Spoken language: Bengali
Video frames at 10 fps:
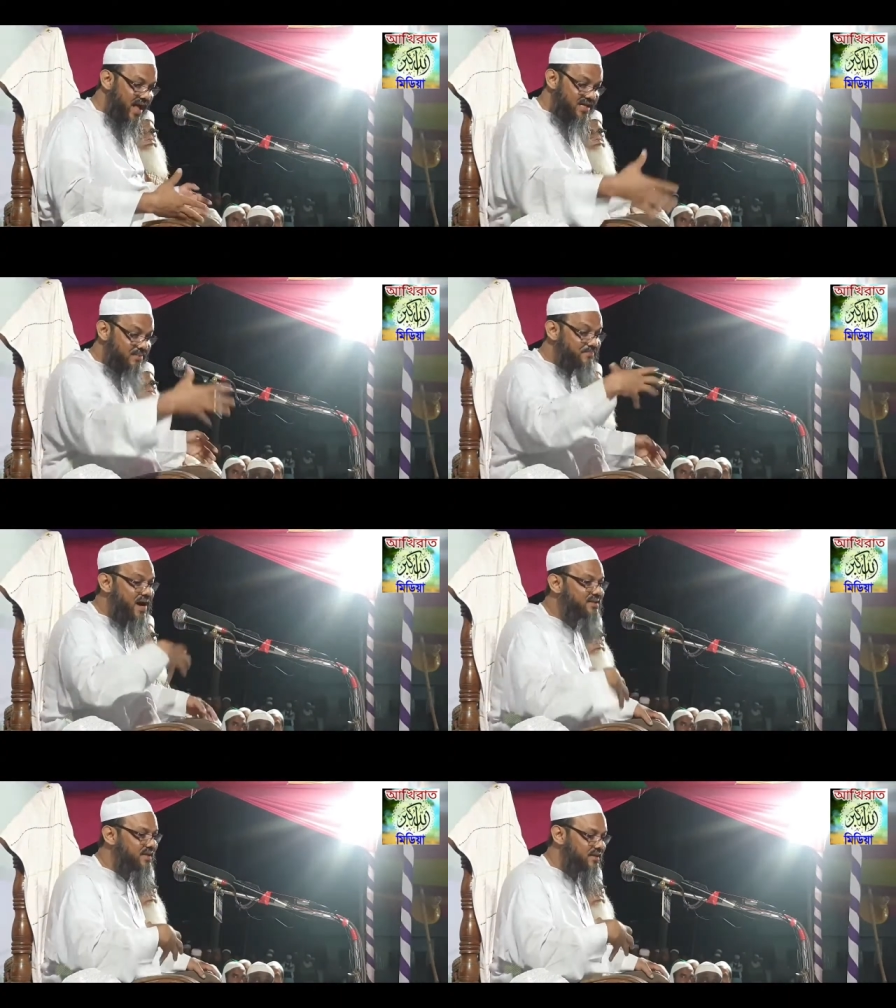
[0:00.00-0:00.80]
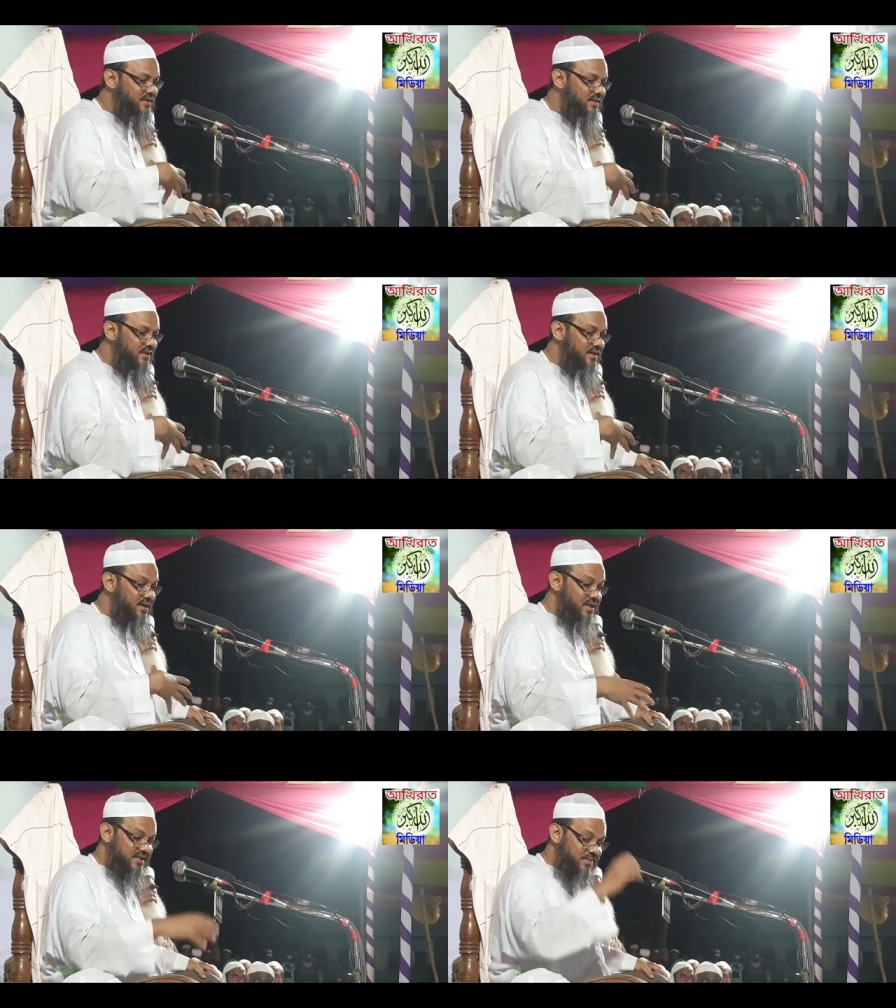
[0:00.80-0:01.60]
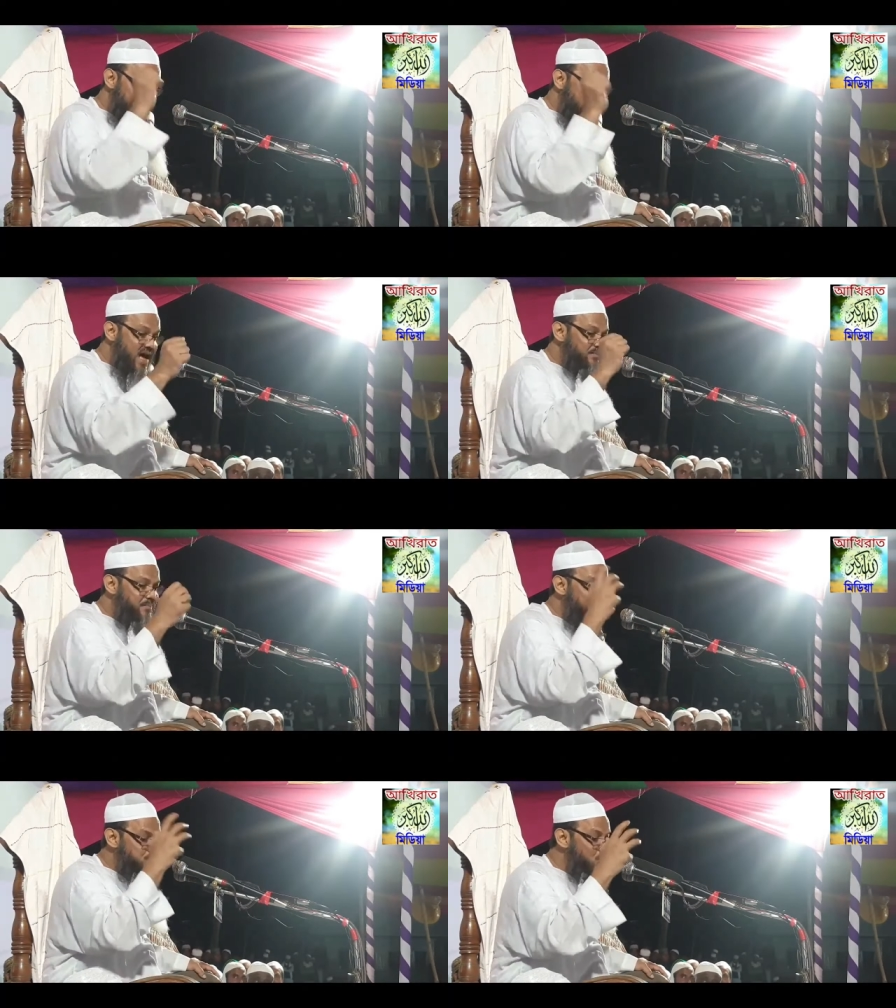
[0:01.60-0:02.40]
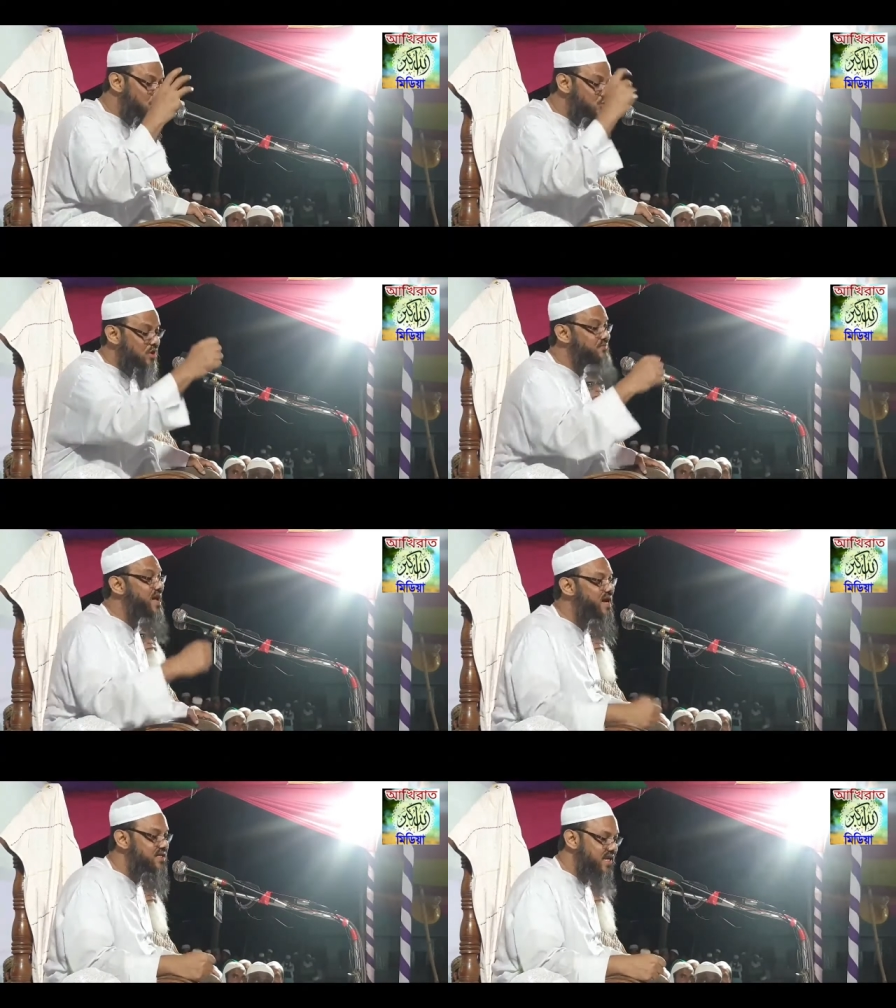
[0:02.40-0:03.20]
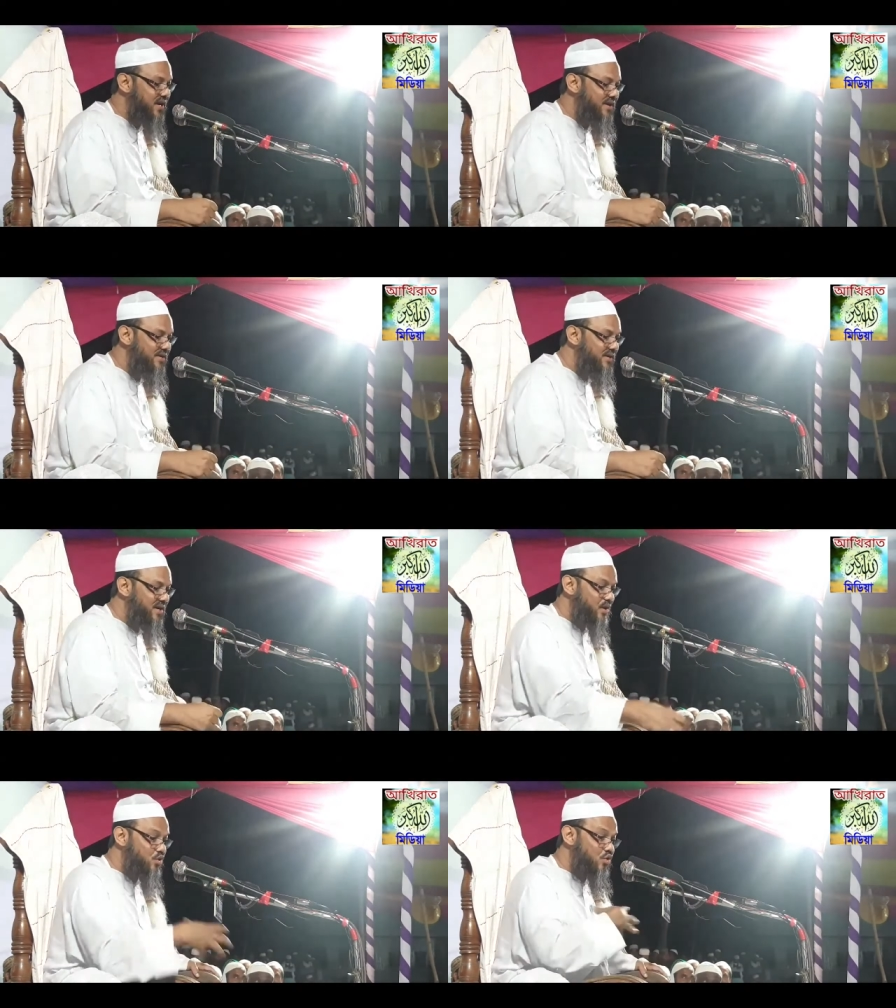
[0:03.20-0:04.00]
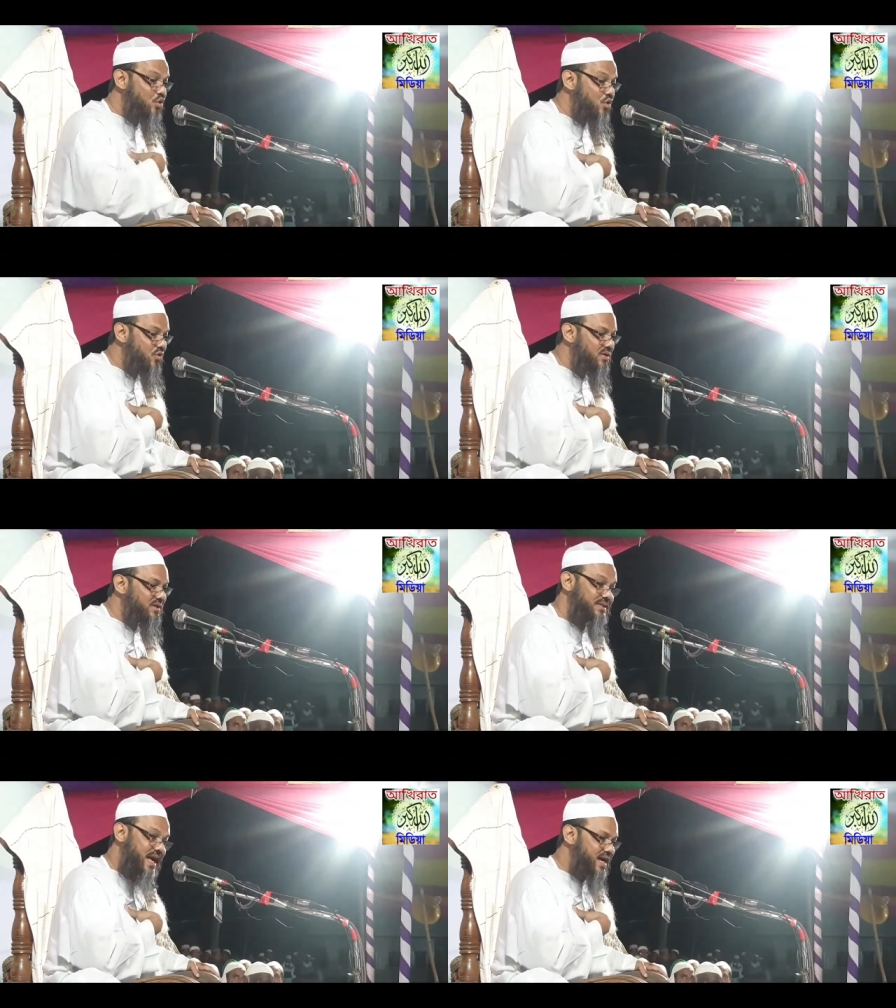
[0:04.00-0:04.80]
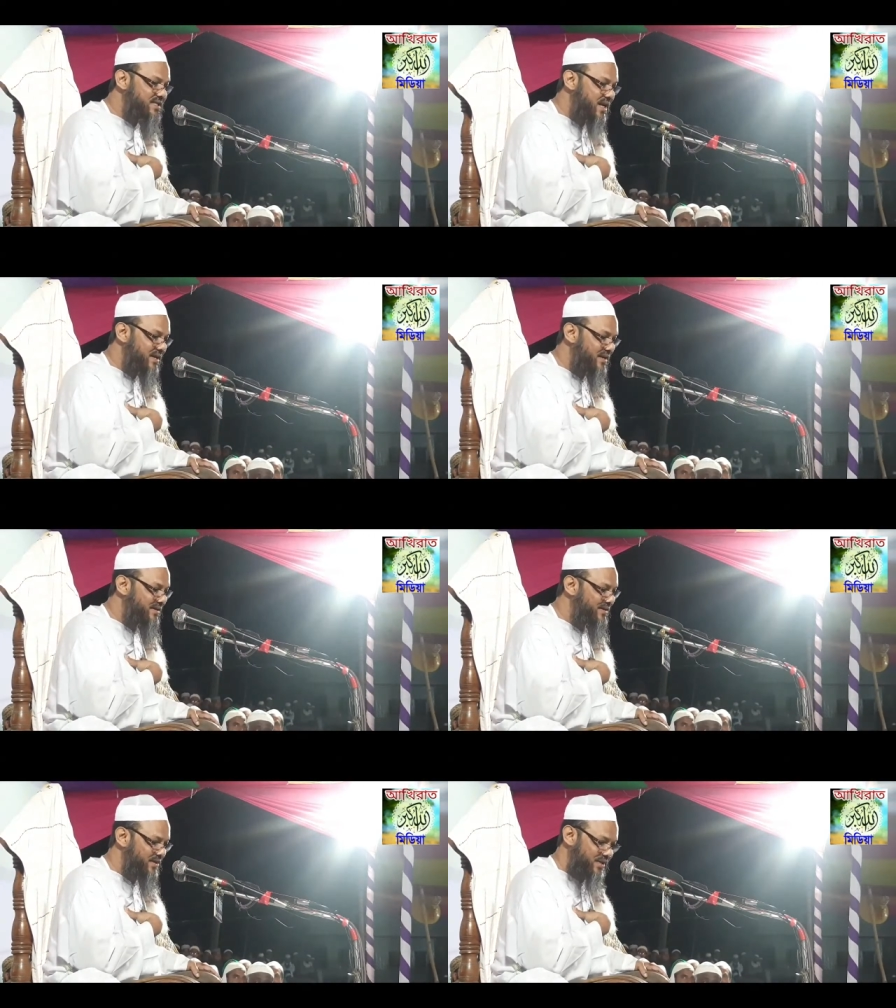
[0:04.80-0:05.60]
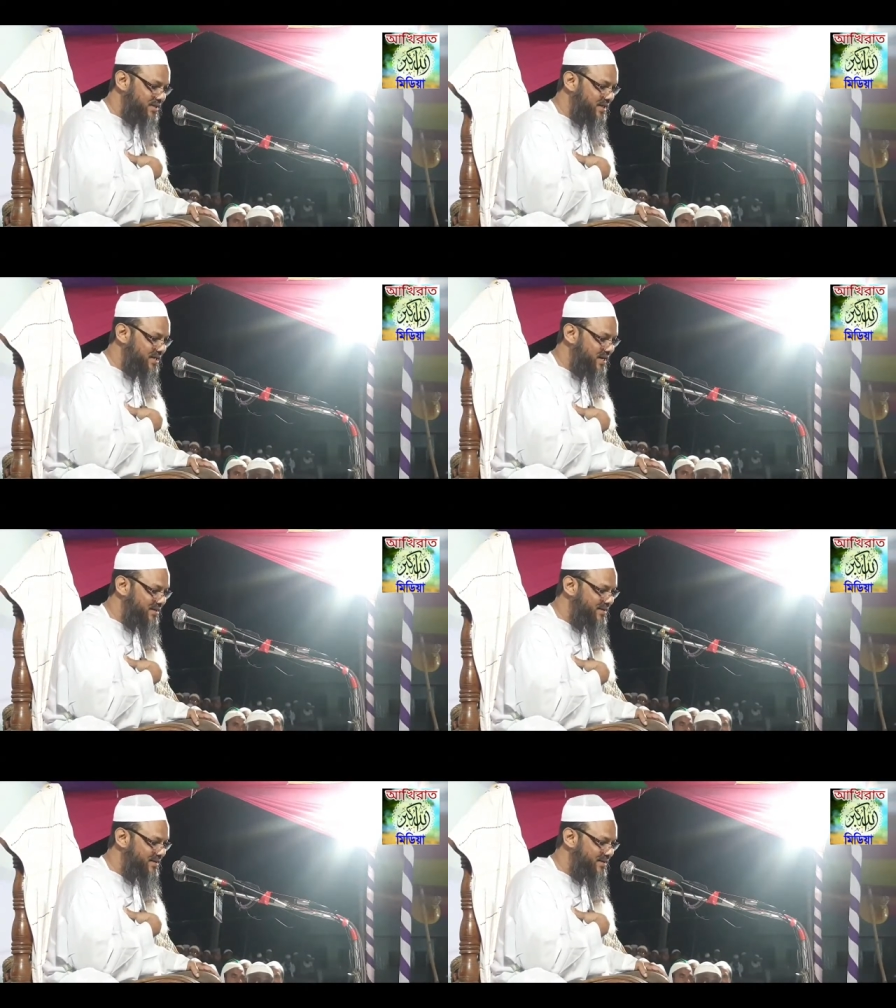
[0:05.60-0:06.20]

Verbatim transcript: একটা বাঁতেন যেমন হাত পাও চক্ষু সব দেখা যায় রুহু দেখা যায় না কি কথা ঠিক না